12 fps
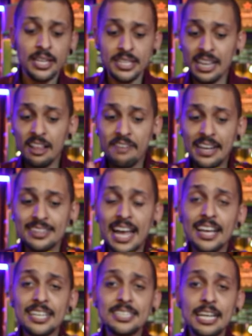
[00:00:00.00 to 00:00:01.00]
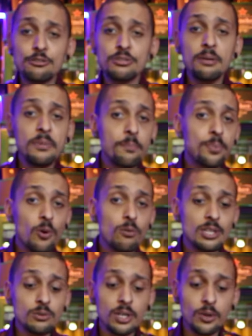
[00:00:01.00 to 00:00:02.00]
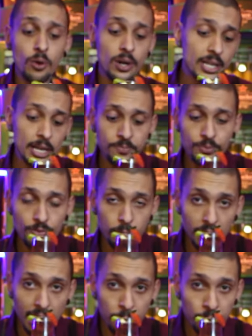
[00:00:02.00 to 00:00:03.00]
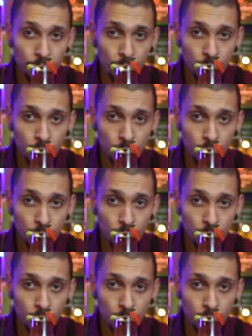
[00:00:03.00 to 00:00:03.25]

E ela vai estar tá aqui dentro também por conta do licor, né? Vamos lá.